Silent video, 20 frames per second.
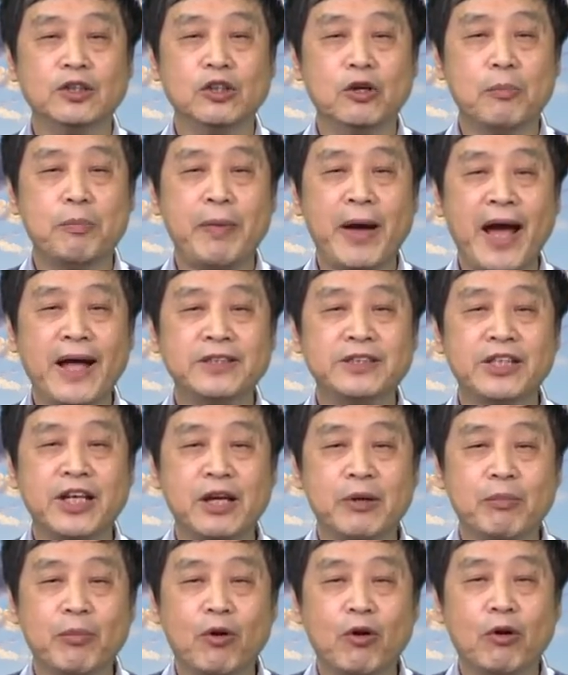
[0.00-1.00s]
有半
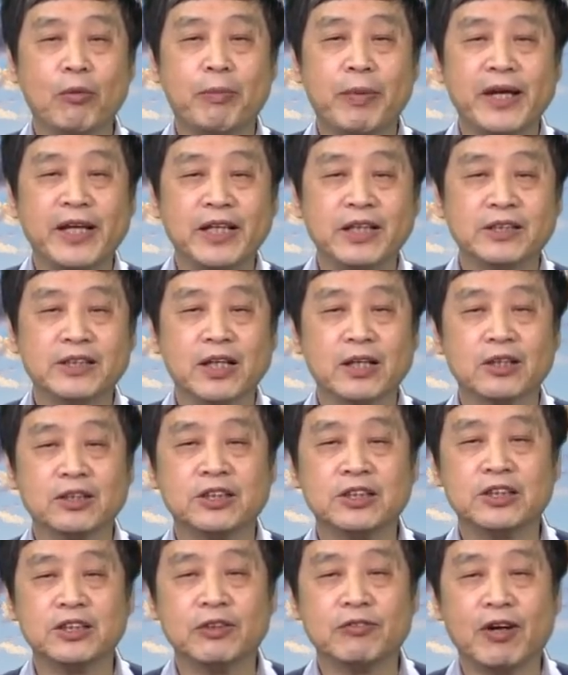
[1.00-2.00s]
截墨碑这个
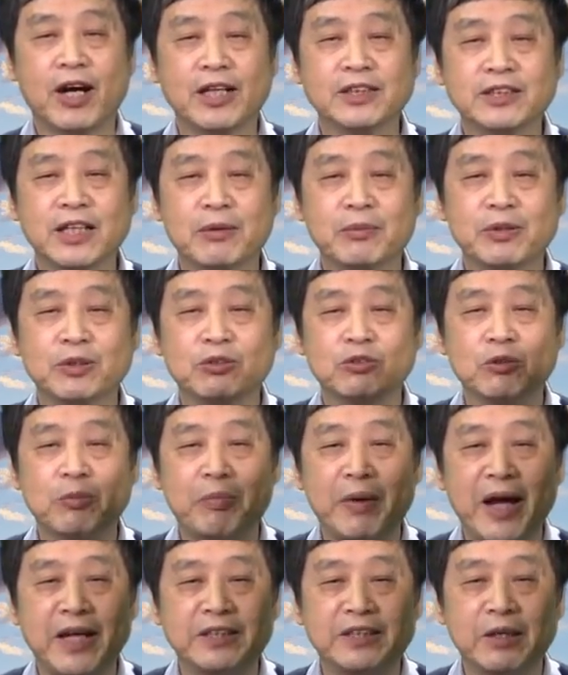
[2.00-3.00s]
提法，这本书
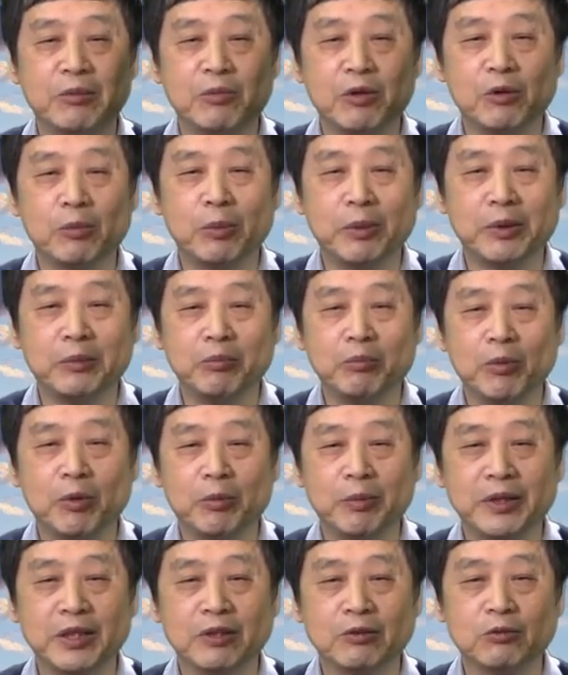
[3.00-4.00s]
半截墨碑墨
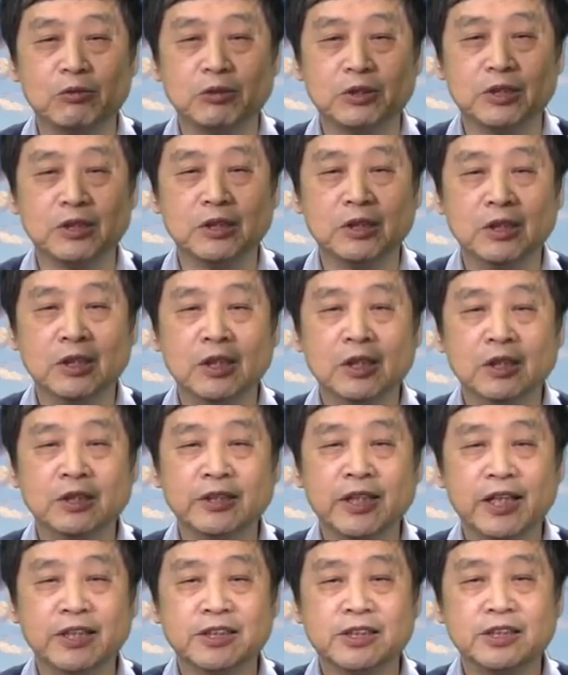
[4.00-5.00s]
碑的故事，
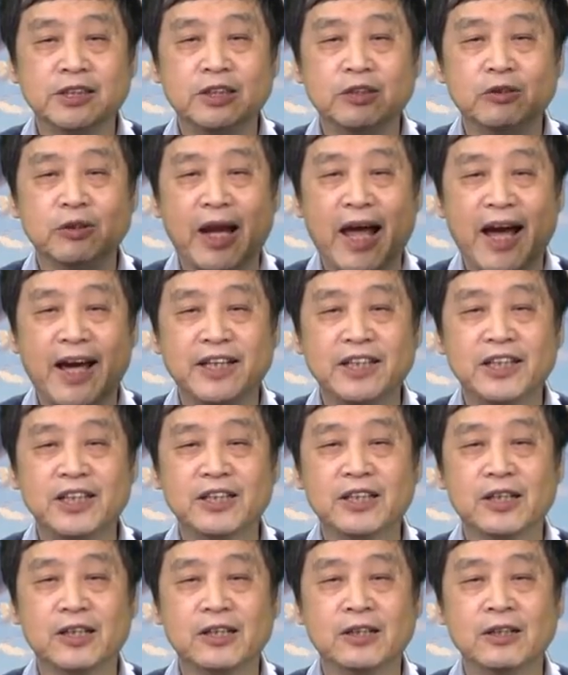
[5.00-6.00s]
这是有来历
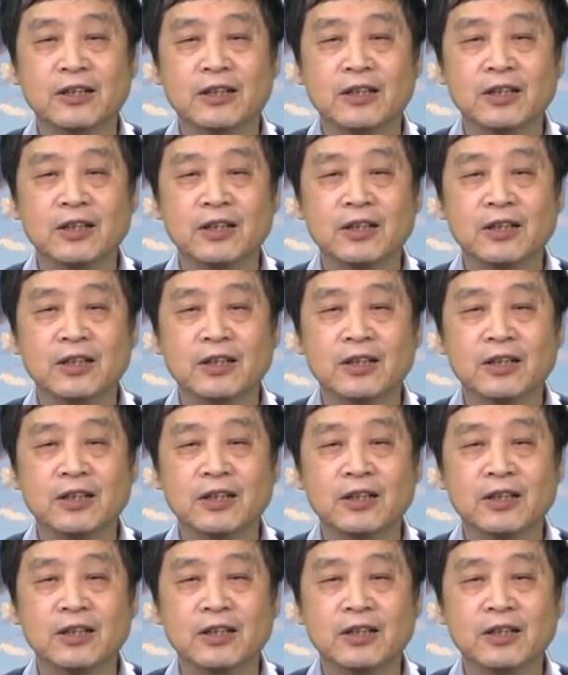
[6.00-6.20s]
的。